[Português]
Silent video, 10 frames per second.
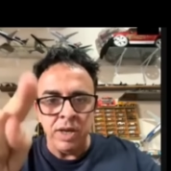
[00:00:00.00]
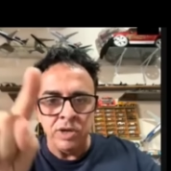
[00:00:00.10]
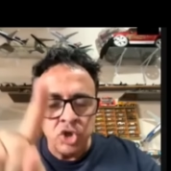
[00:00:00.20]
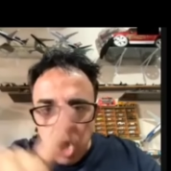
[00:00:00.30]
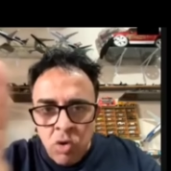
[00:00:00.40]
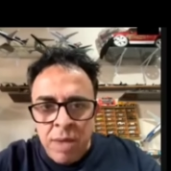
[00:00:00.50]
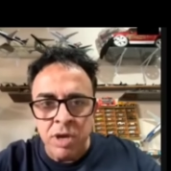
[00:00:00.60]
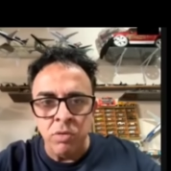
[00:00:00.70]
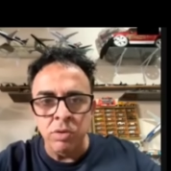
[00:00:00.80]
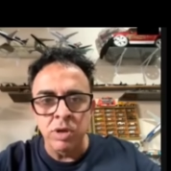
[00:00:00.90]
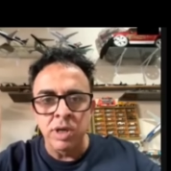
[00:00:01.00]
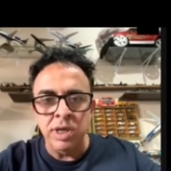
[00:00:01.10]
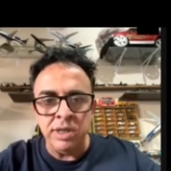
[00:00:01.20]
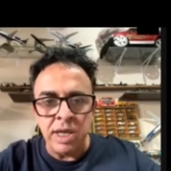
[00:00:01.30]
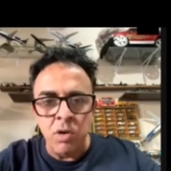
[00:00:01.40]
Só o que é meu,
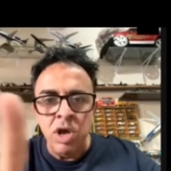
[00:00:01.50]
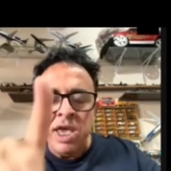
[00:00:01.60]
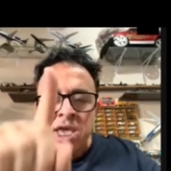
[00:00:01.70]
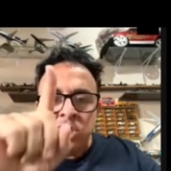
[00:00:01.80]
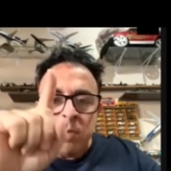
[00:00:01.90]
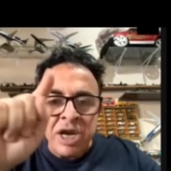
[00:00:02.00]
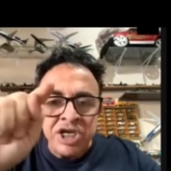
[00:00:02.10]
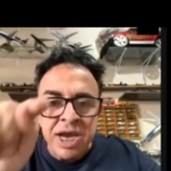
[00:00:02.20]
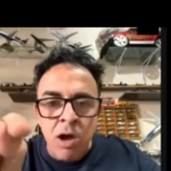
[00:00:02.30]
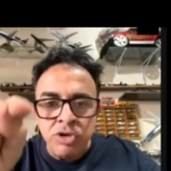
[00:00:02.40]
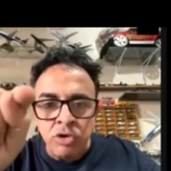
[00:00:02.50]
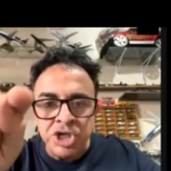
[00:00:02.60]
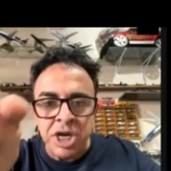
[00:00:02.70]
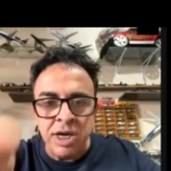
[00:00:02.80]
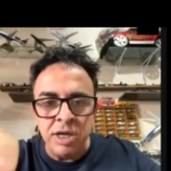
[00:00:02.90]
entendeu? E, e para chegar onde eu tô
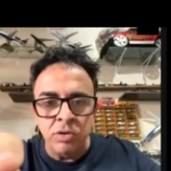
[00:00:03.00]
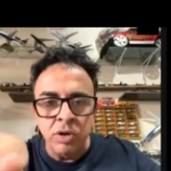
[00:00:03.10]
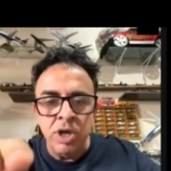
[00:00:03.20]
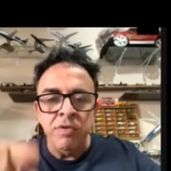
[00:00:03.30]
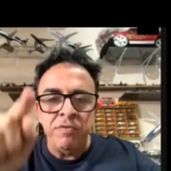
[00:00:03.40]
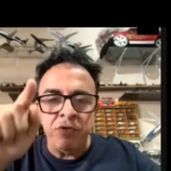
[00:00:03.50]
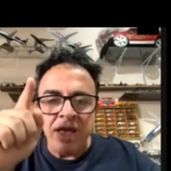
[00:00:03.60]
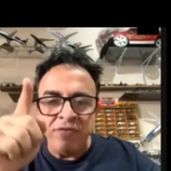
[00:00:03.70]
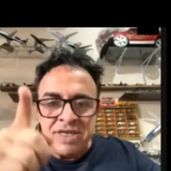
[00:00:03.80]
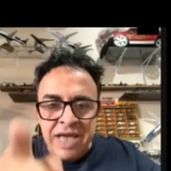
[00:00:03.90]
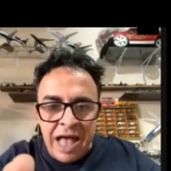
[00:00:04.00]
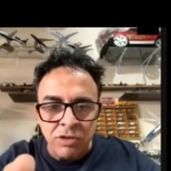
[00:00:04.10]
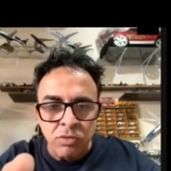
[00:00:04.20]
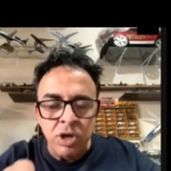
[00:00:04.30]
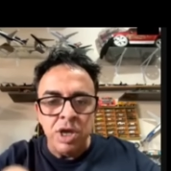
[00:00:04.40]
chegando, foi
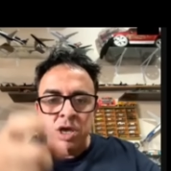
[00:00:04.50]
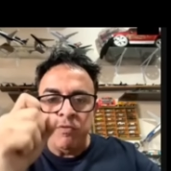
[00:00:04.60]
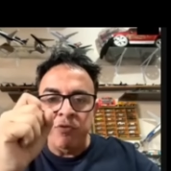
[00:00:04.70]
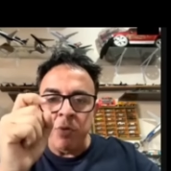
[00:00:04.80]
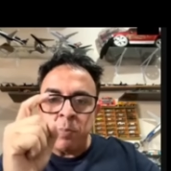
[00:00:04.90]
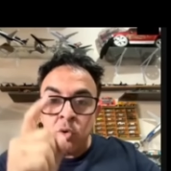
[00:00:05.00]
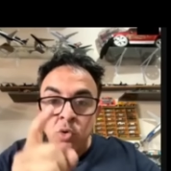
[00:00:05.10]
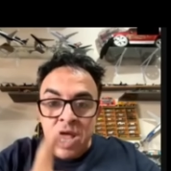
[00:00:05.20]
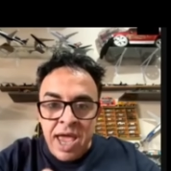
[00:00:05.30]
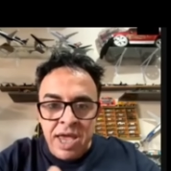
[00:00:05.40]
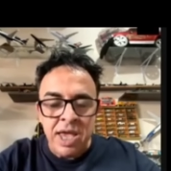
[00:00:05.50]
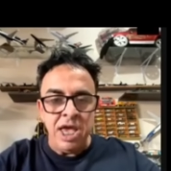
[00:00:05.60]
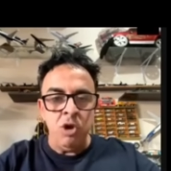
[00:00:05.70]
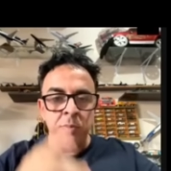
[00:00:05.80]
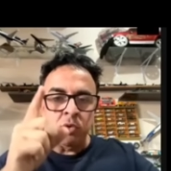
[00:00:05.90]
avisado. Eu fui, eu procurei,
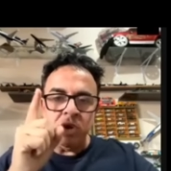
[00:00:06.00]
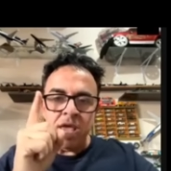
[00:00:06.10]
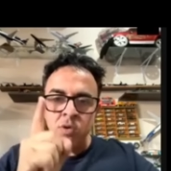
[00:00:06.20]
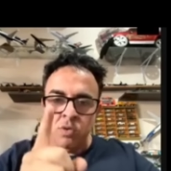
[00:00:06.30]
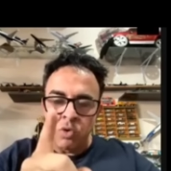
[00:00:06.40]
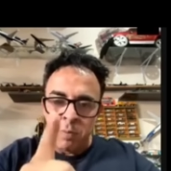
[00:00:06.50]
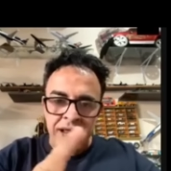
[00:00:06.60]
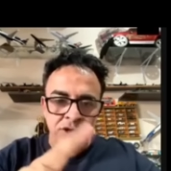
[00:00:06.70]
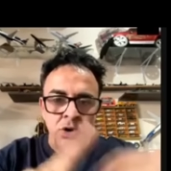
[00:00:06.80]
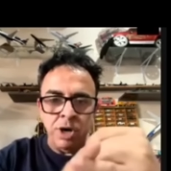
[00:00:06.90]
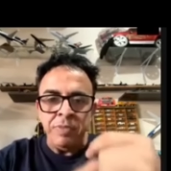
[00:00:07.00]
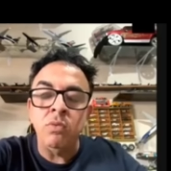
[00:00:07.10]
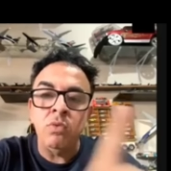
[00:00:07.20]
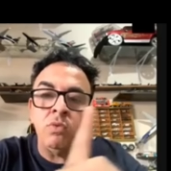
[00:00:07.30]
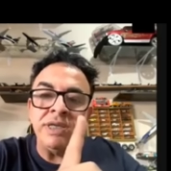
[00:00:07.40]
eu procurei o, o cooperador
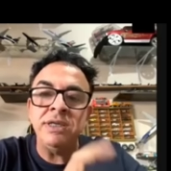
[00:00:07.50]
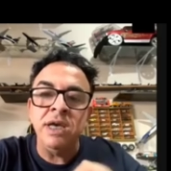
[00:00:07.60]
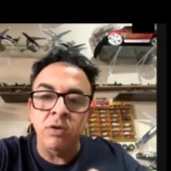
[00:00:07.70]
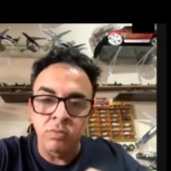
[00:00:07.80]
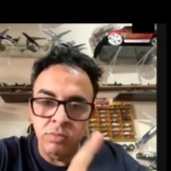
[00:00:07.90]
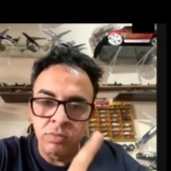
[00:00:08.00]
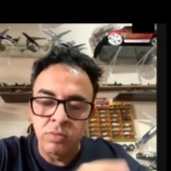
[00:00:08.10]
com um ancião.